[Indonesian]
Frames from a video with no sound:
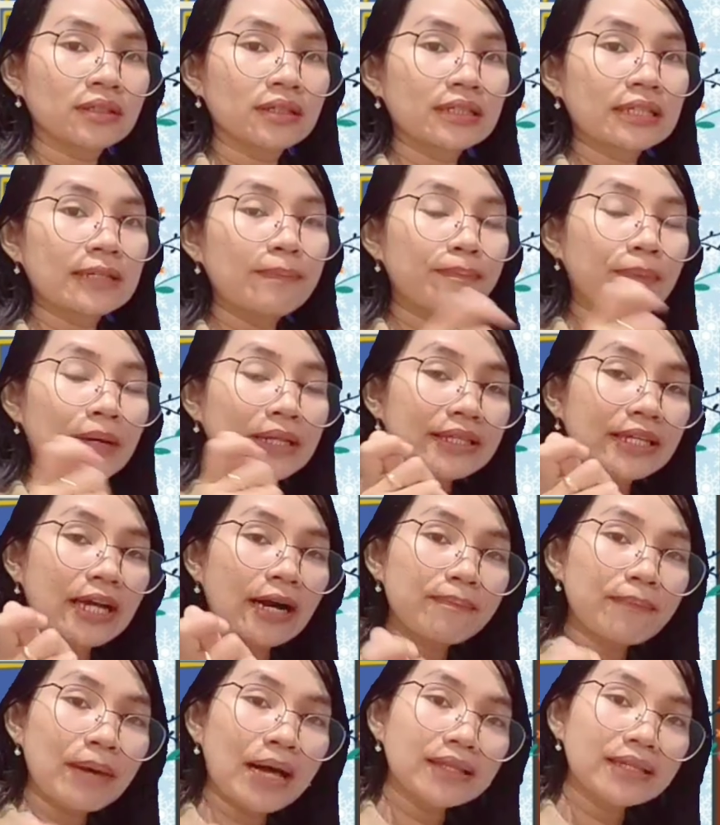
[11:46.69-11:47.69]
ke tempat
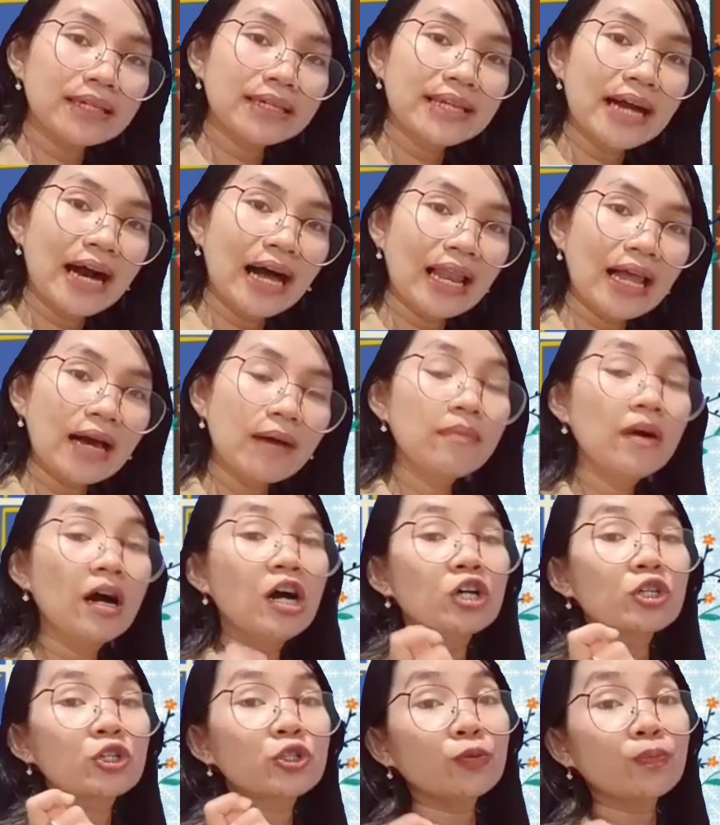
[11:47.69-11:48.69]
yang paling dalam
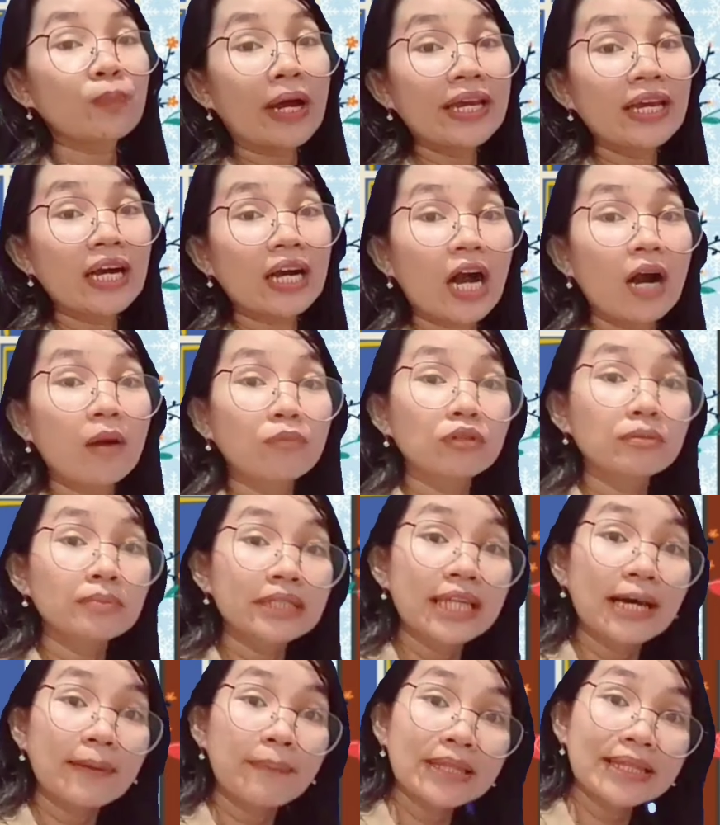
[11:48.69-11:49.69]
supaya
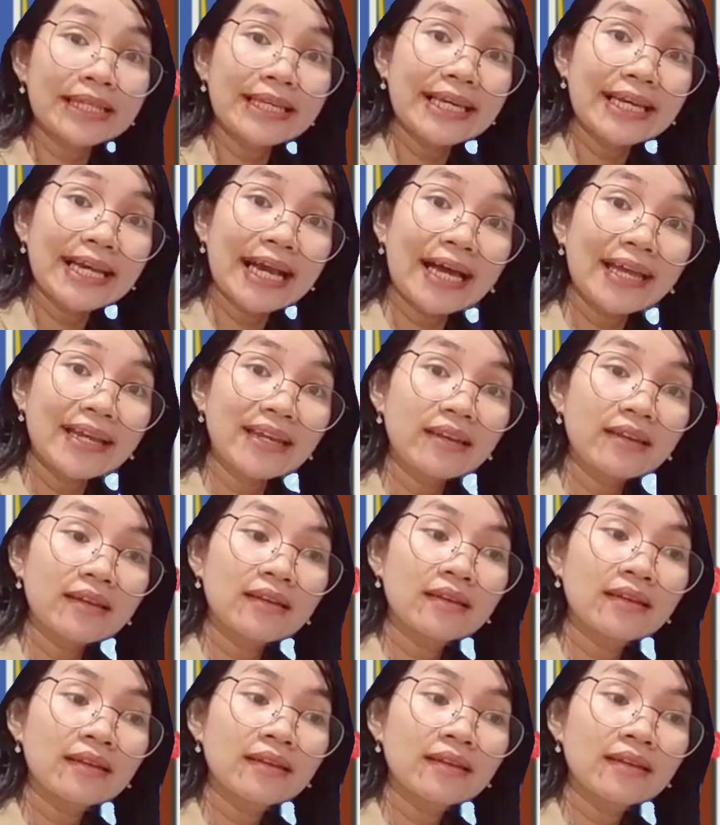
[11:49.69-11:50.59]
kamu mendapat ikan.